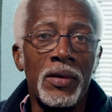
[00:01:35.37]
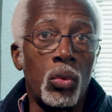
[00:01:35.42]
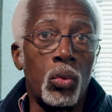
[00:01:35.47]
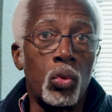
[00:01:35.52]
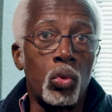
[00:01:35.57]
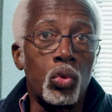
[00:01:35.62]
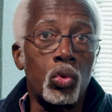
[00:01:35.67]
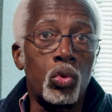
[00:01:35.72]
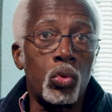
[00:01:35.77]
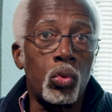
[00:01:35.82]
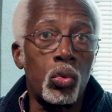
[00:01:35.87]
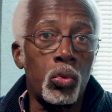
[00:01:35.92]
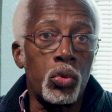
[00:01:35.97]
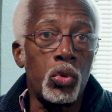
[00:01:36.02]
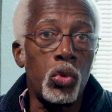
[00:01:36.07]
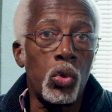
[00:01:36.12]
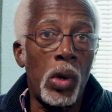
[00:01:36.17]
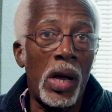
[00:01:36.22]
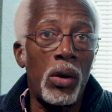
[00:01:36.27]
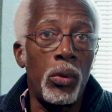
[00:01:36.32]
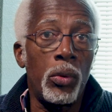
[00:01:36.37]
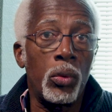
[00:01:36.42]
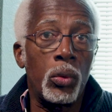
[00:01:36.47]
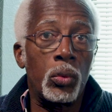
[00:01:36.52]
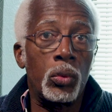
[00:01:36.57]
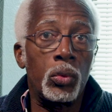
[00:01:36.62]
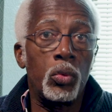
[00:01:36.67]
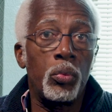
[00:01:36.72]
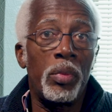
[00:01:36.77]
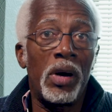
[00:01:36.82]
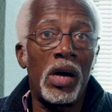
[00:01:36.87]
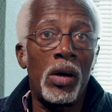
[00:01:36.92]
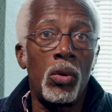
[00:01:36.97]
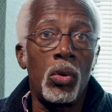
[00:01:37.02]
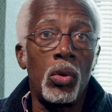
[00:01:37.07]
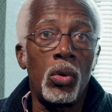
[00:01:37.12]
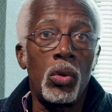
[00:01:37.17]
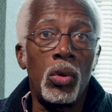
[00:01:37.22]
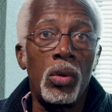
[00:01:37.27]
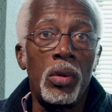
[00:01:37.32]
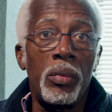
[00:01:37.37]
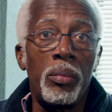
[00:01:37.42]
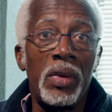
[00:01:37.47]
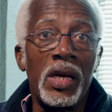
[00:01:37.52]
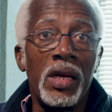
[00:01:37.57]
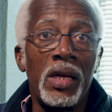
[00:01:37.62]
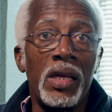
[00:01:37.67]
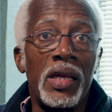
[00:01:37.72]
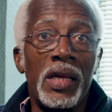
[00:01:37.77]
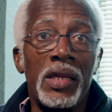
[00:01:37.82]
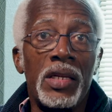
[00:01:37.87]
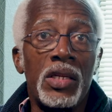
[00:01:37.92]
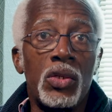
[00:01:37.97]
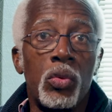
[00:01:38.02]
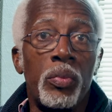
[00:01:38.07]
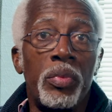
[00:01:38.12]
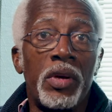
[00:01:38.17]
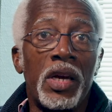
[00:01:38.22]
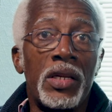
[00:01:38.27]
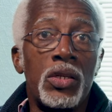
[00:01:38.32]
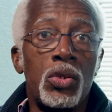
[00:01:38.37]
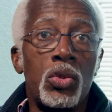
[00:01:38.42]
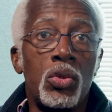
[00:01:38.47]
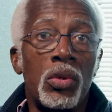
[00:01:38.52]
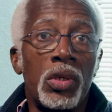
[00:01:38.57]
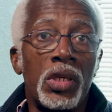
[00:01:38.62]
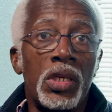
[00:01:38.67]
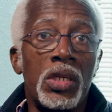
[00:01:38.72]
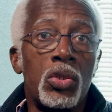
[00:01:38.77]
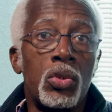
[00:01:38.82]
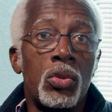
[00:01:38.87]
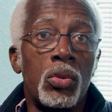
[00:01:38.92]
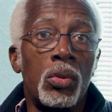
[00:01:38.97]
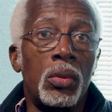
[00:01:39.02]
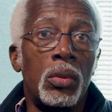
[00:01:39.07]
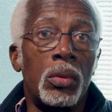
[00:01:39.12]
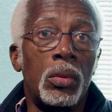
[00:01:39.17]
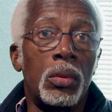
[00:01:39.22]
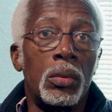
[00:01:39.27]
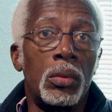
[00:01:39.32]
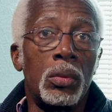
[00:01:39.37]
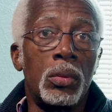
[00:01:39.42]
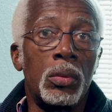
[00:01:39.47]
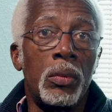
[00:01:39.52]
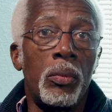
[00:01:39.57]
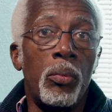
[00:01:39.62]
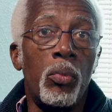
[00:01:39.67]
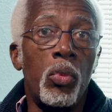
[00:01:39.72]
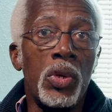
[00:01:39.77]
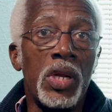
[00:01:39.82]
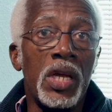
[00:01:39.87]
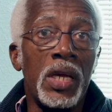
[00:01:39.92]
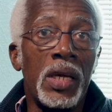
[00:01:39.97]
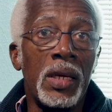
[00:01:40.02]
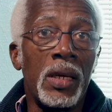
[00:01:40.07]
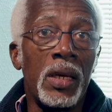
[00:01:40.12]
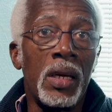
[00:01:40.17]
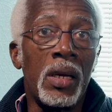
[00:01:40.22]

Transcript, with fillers: Aujourd'hui, à l'heure où nous parlons, ben, il y a des opérations qui sont menées